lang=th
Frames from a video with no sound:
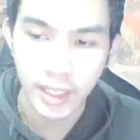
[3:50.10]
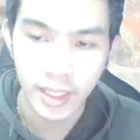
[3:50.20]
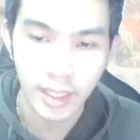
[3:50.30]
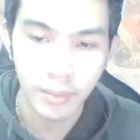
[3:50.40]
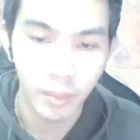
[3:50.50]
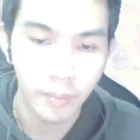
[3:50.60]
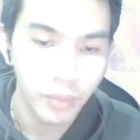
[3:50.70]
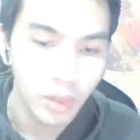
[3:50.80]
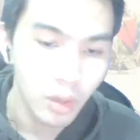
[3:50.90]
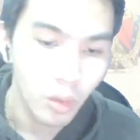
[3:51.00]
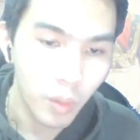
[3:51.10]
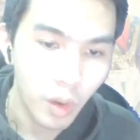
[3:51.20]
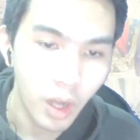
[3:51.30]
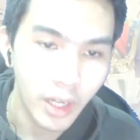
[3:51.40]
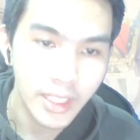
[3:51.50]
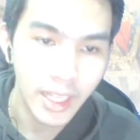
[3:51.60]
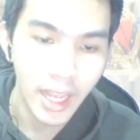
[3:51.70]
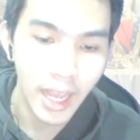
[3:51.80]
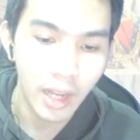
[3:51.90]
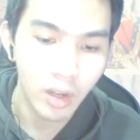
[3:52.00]
กันนะครับผมอุปกรณ์ที่ใช้
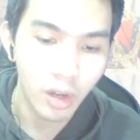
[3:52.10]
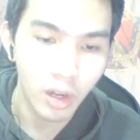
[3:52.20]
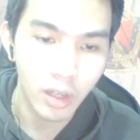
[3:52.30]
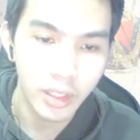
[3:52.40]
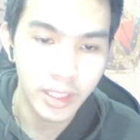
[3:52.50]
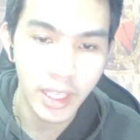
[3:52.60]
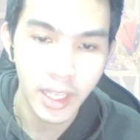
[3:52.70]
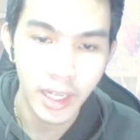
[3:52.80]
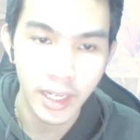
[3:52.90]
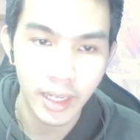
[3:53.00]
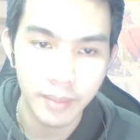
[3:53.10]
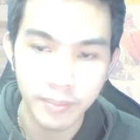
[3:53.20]
หาก็อย่างที่เห็นนะครับ